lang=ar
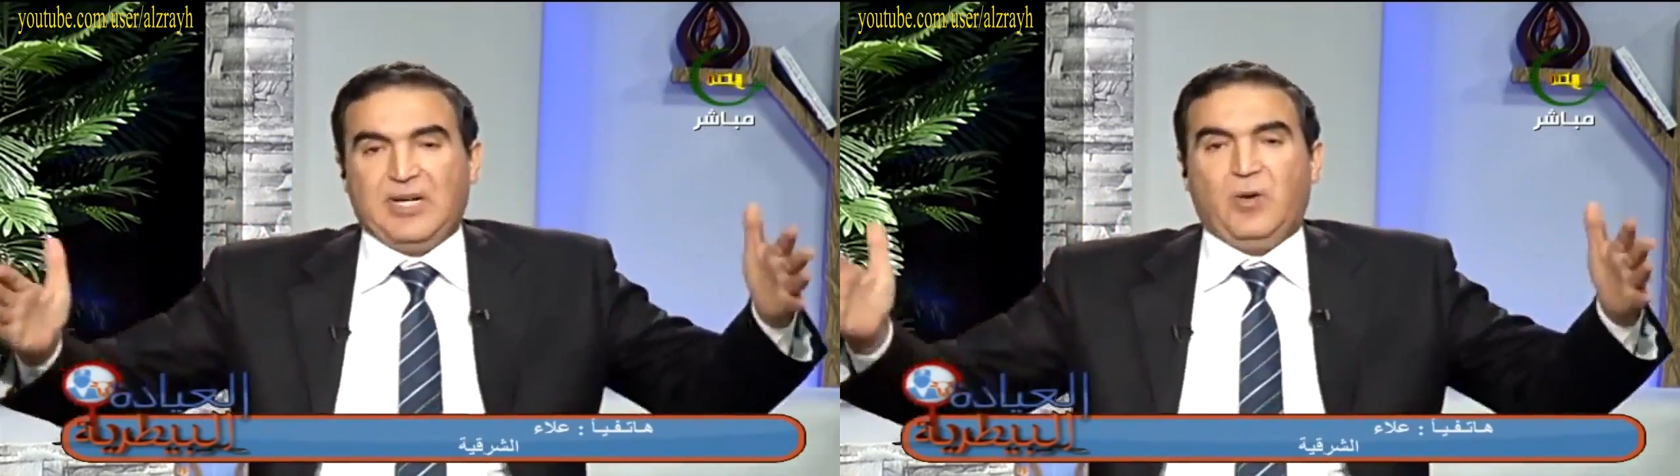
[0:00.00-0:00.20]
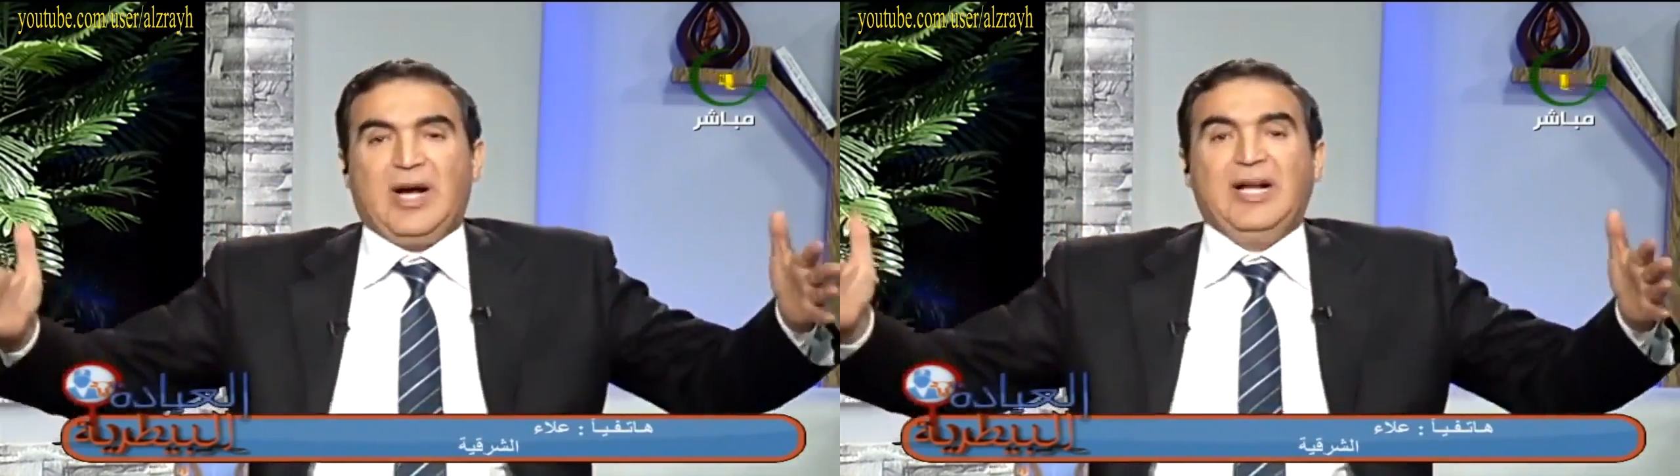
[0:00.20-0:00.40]

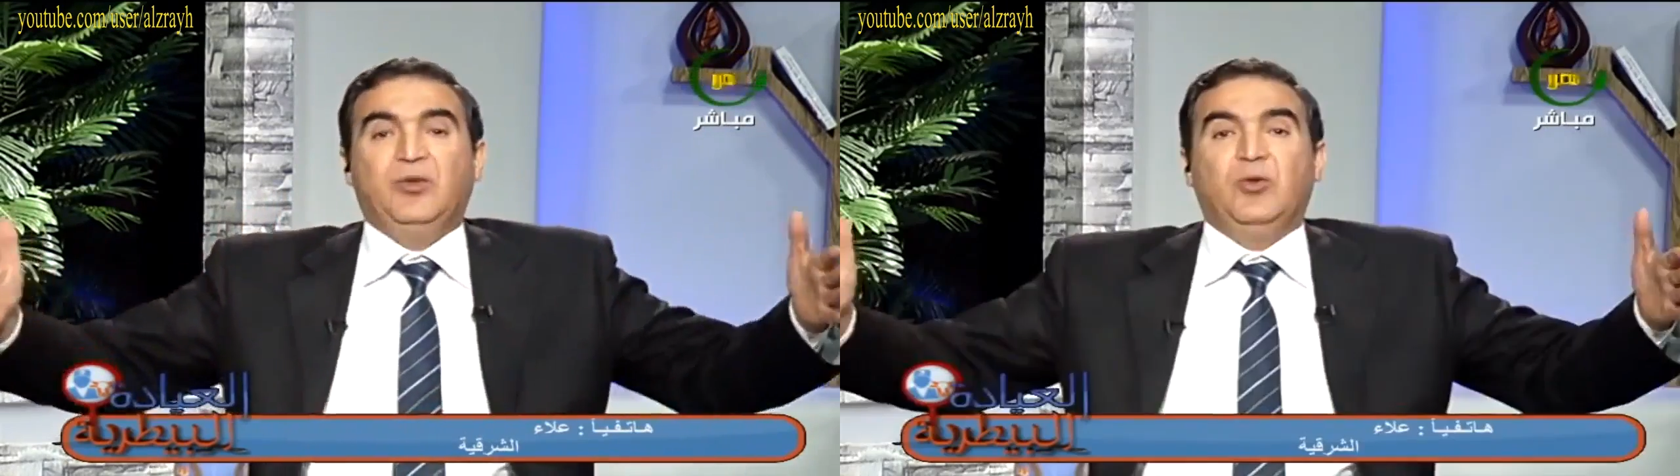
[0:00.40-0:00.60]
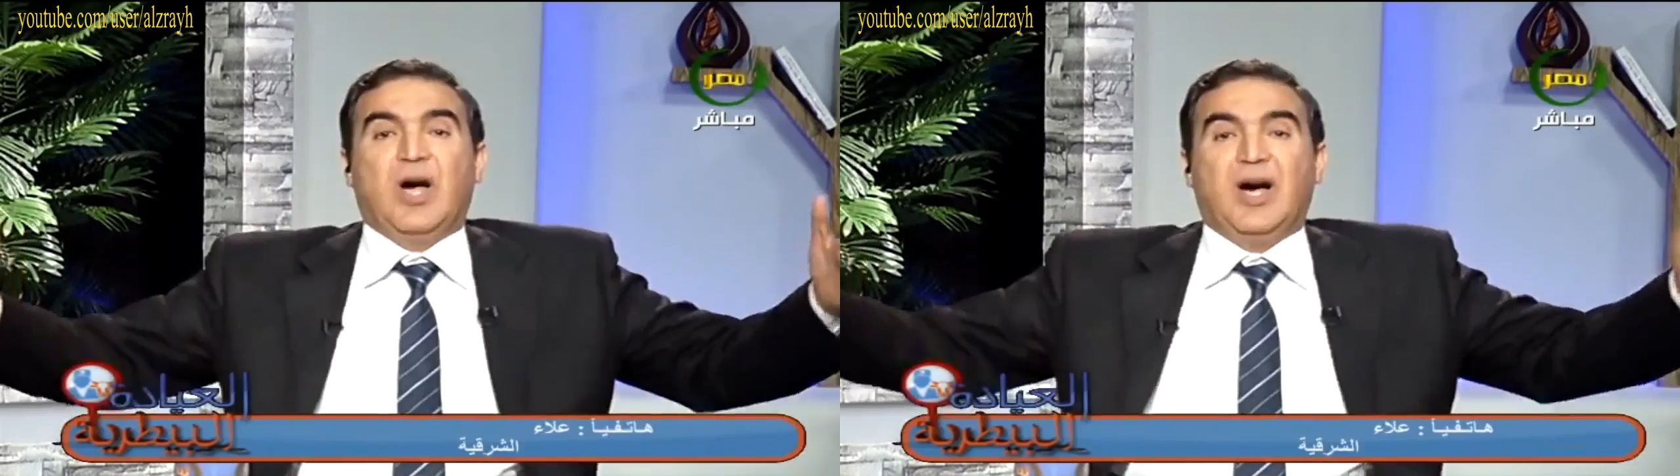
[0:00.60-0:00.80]
لو هو
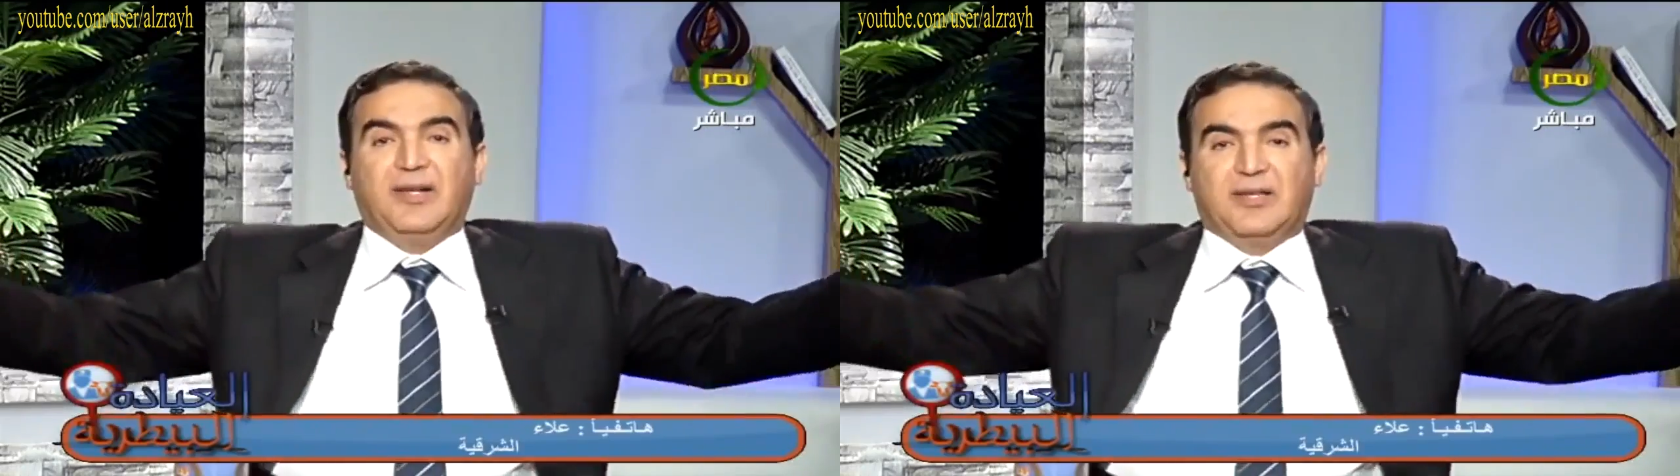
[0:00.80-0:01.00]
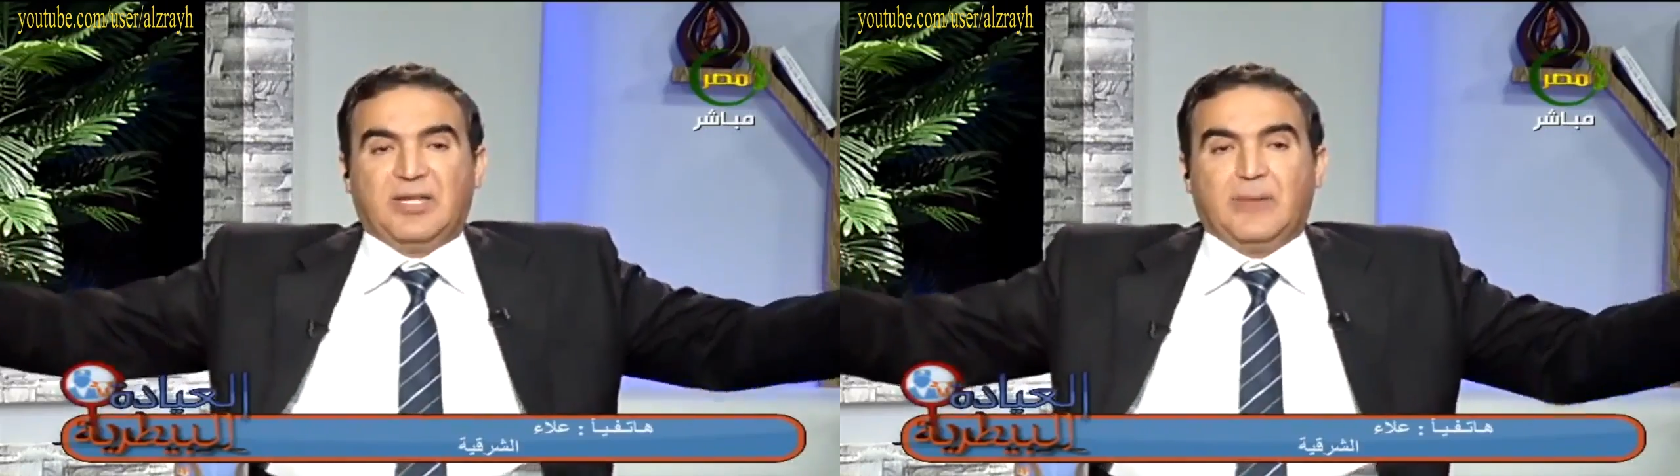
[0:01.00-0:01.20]
عنده
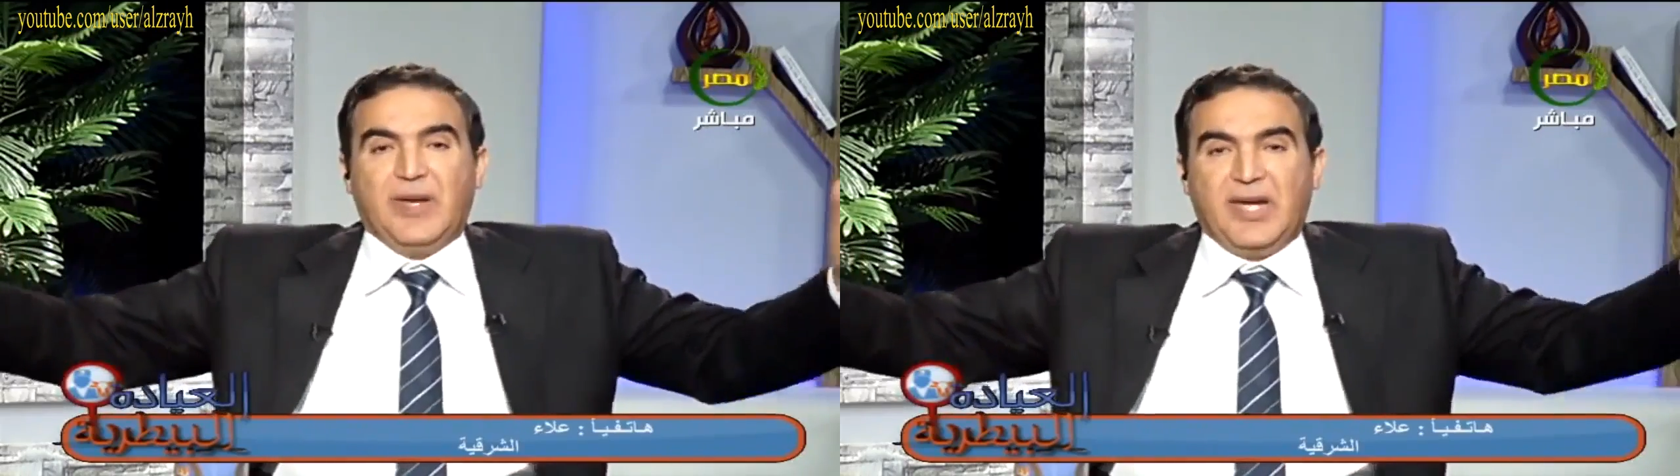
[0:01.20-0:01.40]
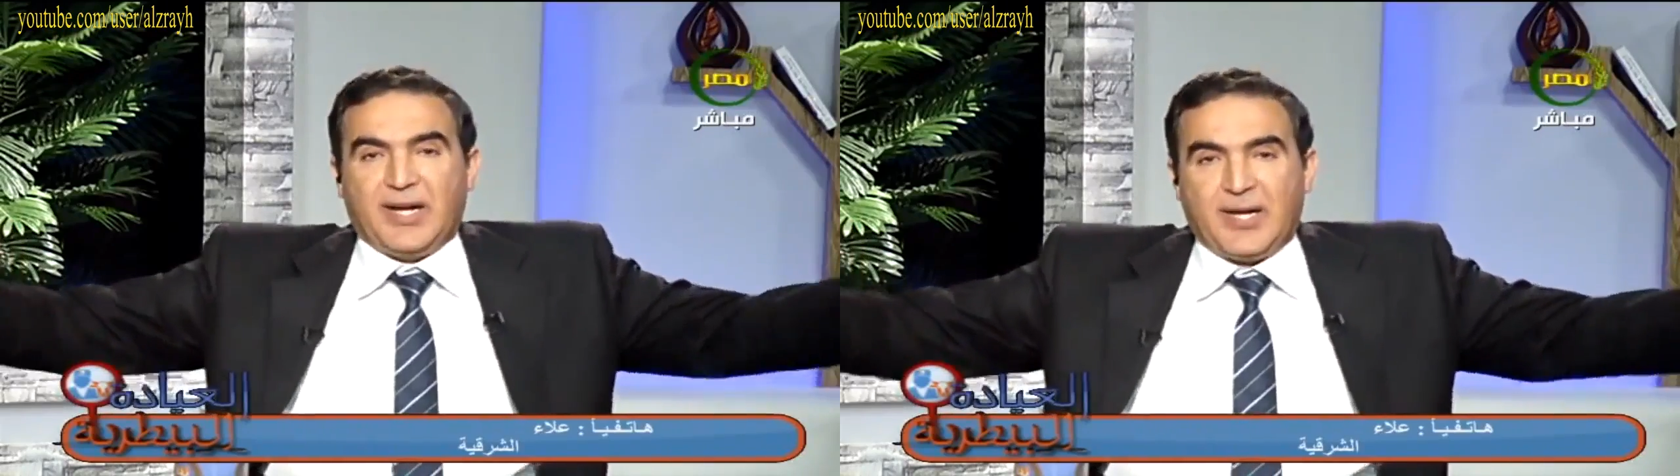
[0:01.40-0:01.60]
ارض
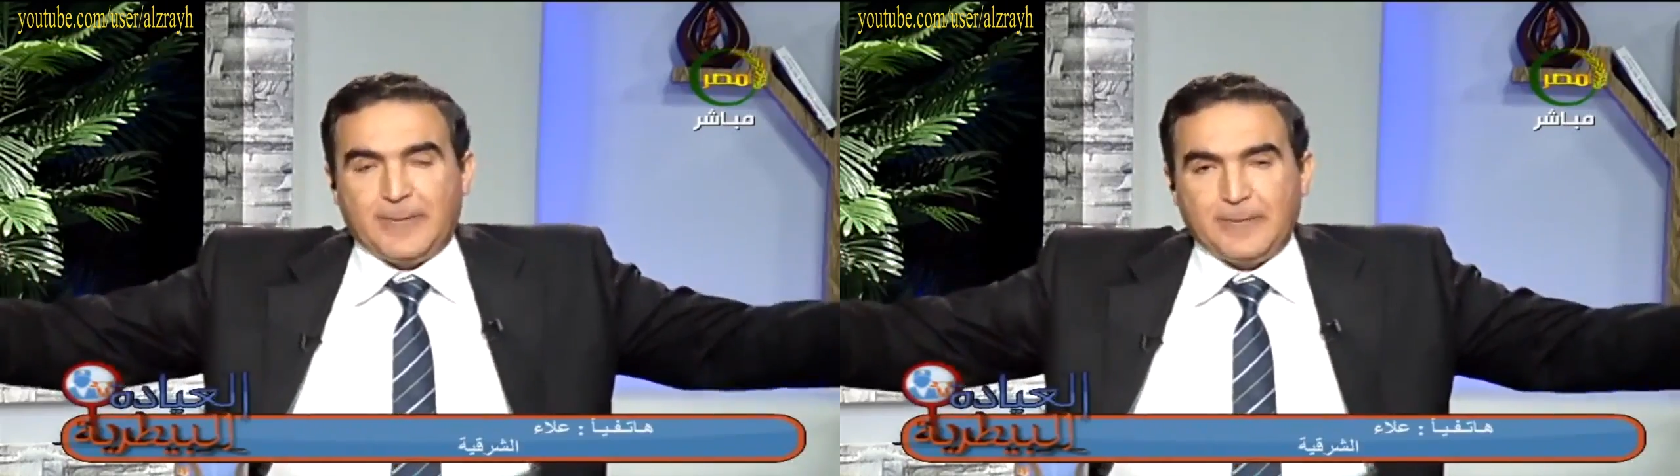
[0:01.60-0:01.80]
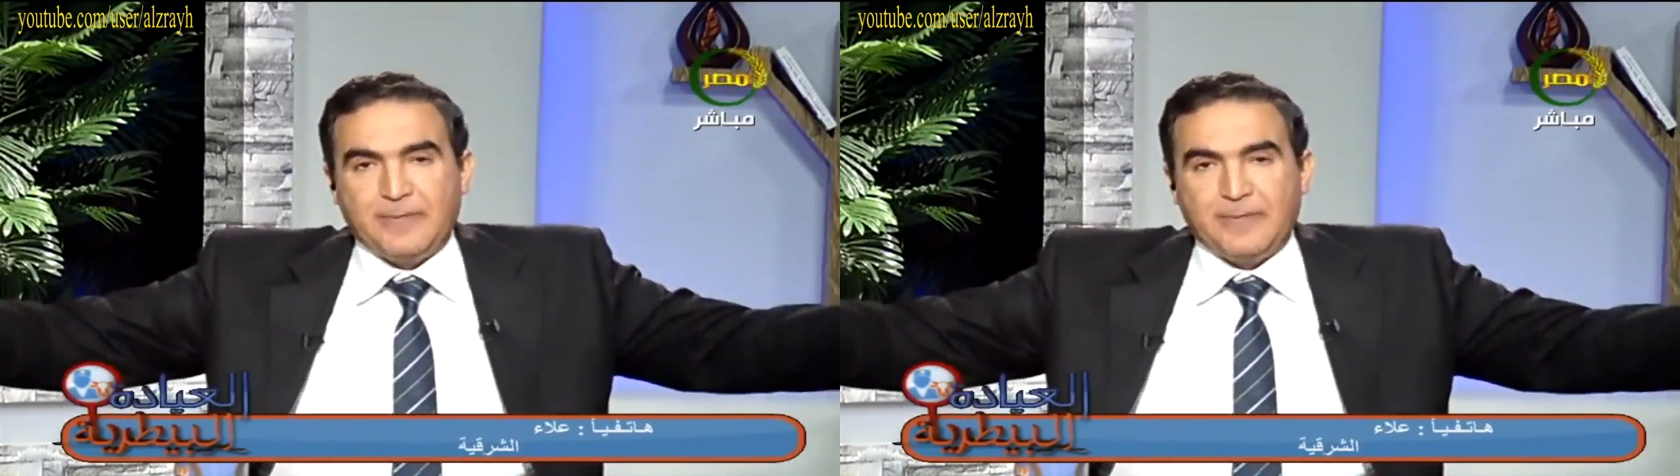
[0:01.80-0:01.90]
كبيره